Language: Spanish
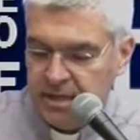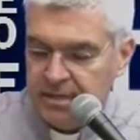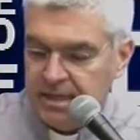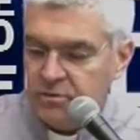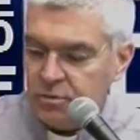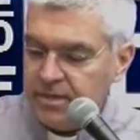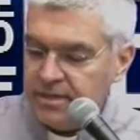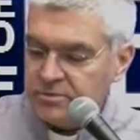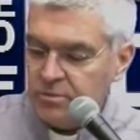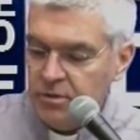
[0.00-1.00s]
Dentro de
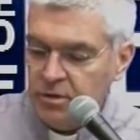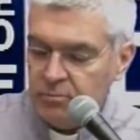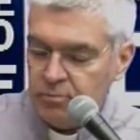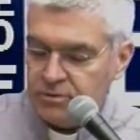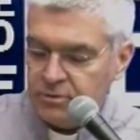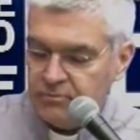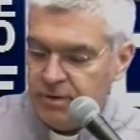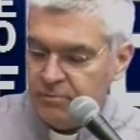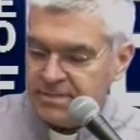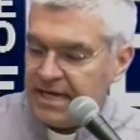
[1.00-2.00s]
esto, pues nos
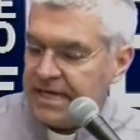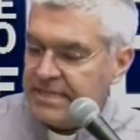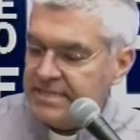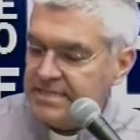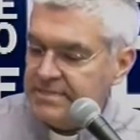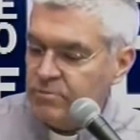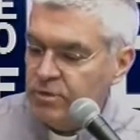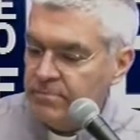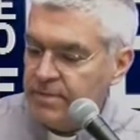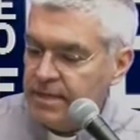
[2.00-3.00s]
fuimos al catecismo
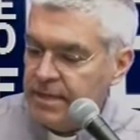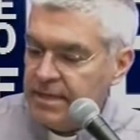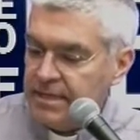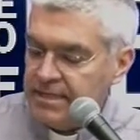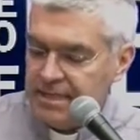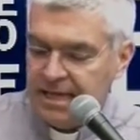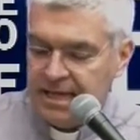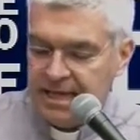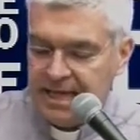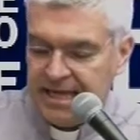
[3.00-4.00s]
de
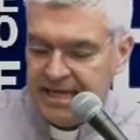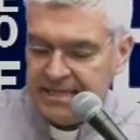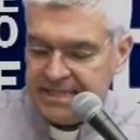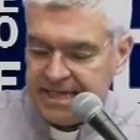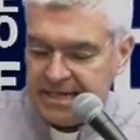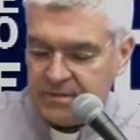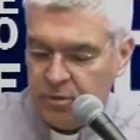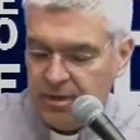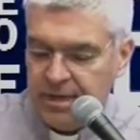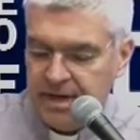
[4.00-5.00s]
la Iglesia
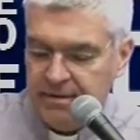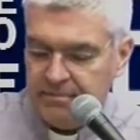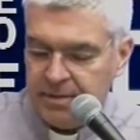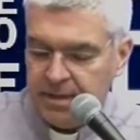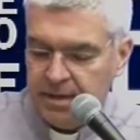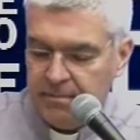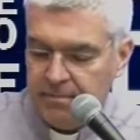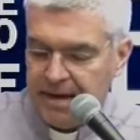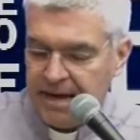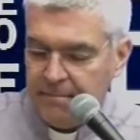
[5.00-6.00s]
Católica
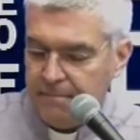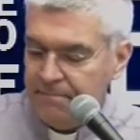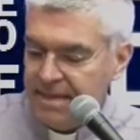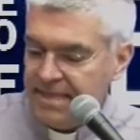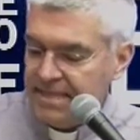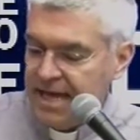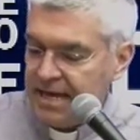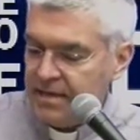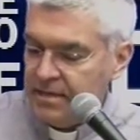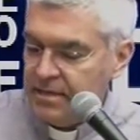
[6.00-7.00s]
para
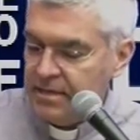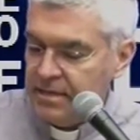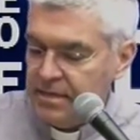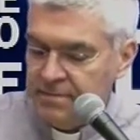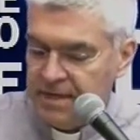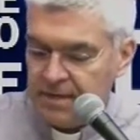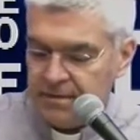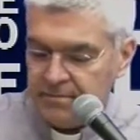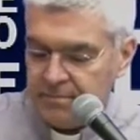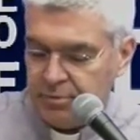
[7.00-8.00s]
meditar y ver
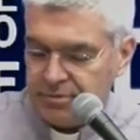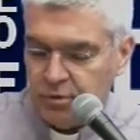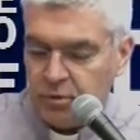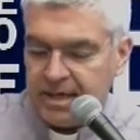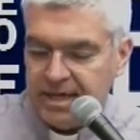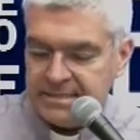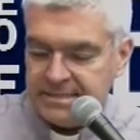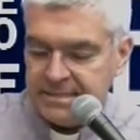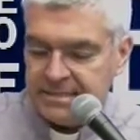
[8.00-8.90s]
pues lo que es